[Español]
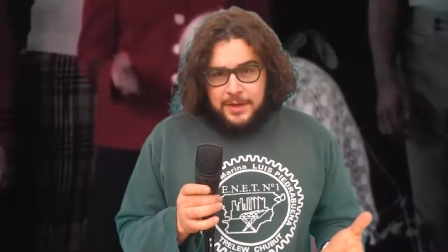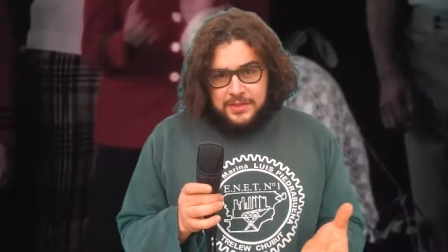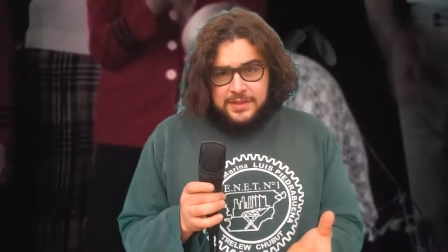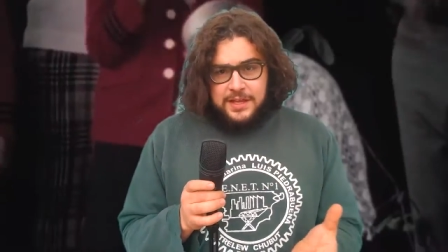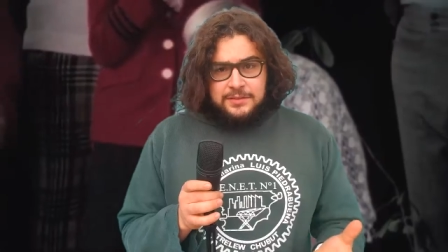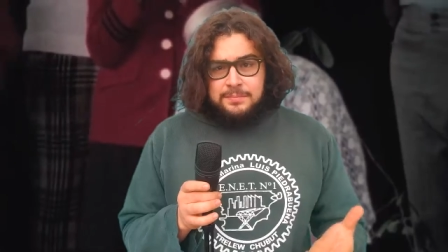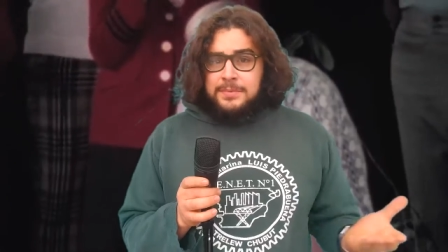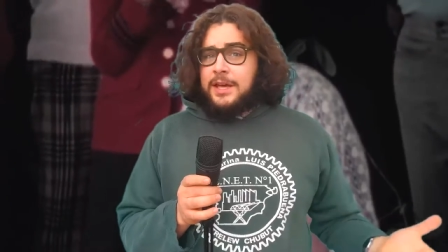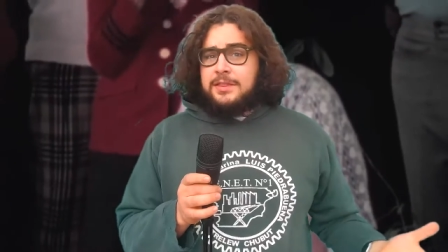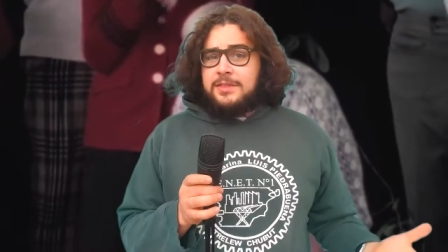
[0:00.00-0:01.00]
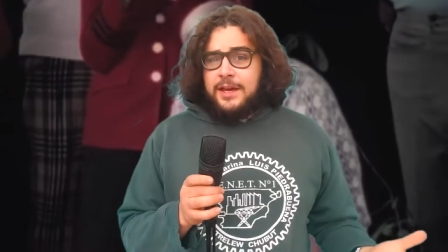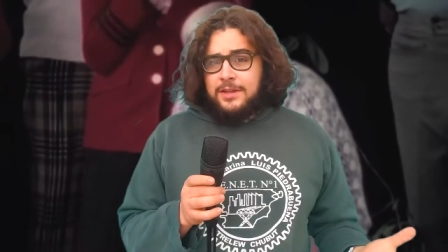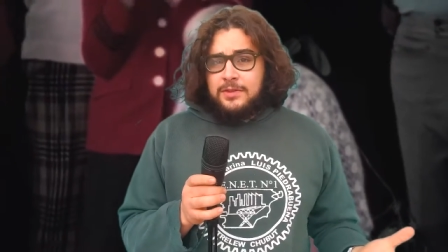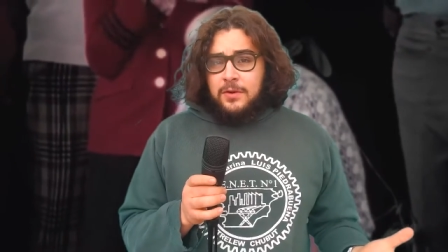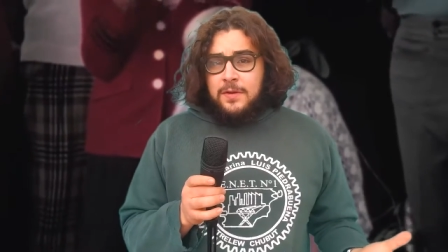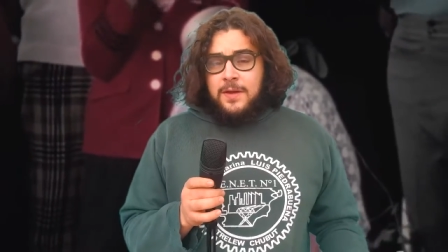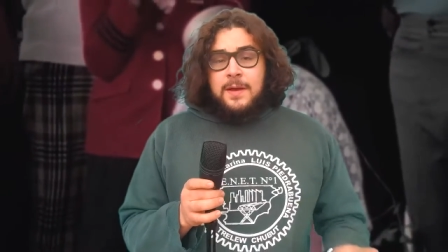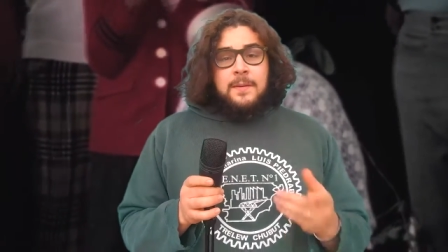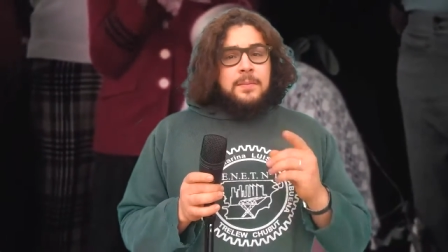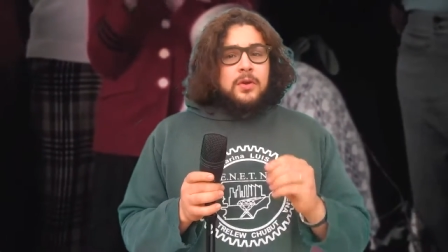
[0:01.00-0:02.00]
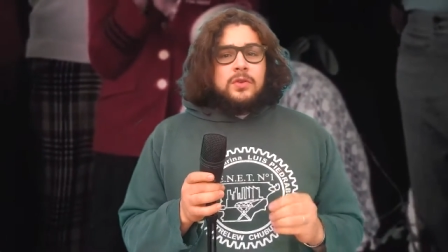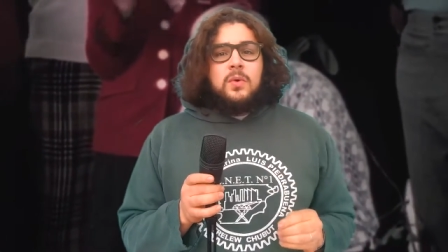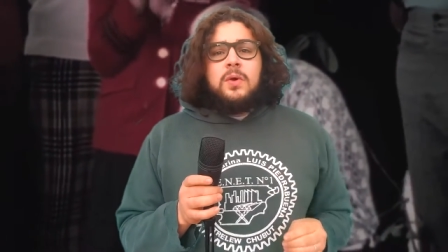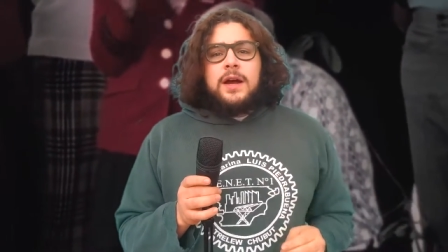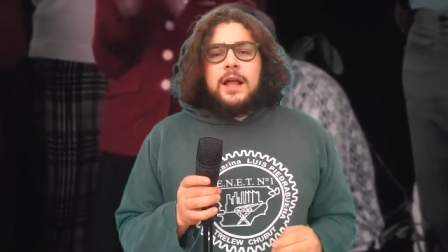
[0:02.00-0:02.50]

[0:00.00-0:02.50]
medidas bien de esto, pero según